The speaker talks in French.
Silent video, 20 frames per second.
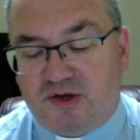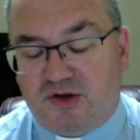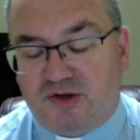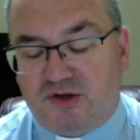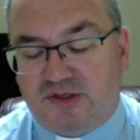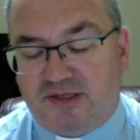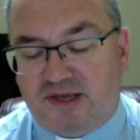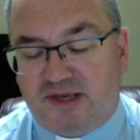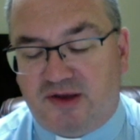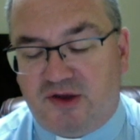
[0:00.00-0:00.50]

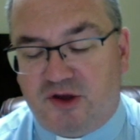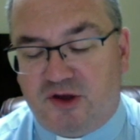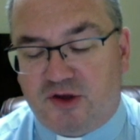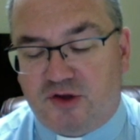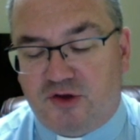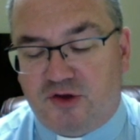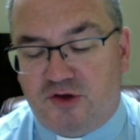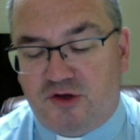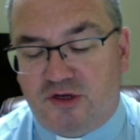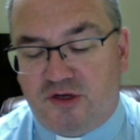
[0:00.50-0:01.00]
Seigneur de
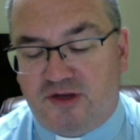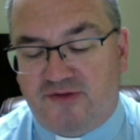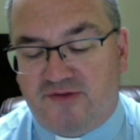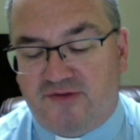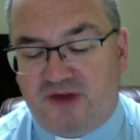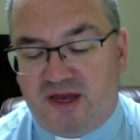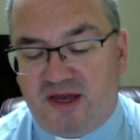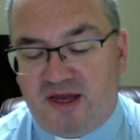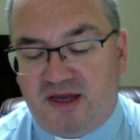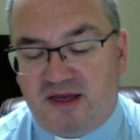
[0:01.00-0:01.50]

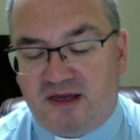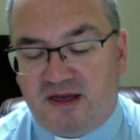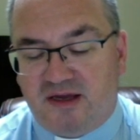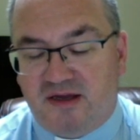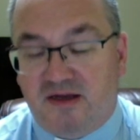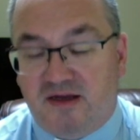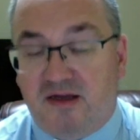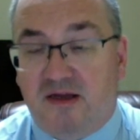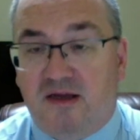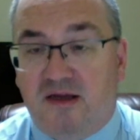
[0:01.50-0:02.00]
l'univers
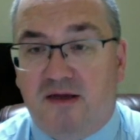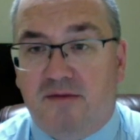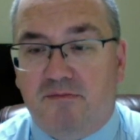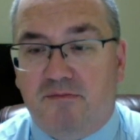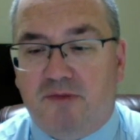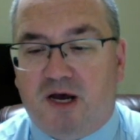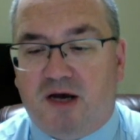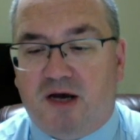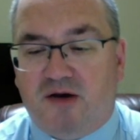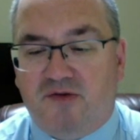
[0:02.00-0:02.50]

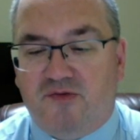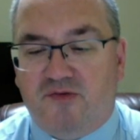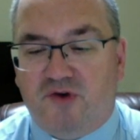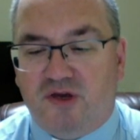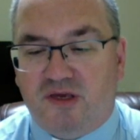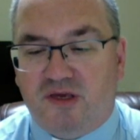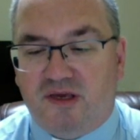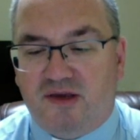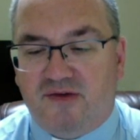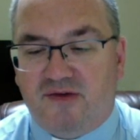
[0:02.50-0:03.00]
m'a
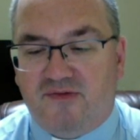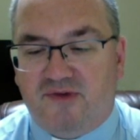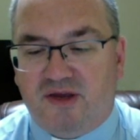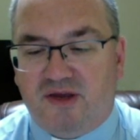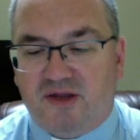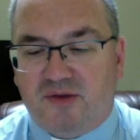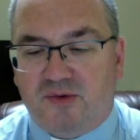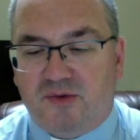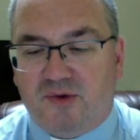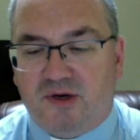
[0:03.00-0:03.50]
envoyé vers
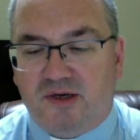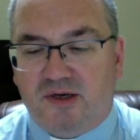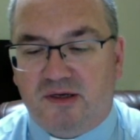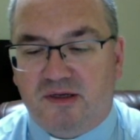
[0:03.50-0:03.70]
toi.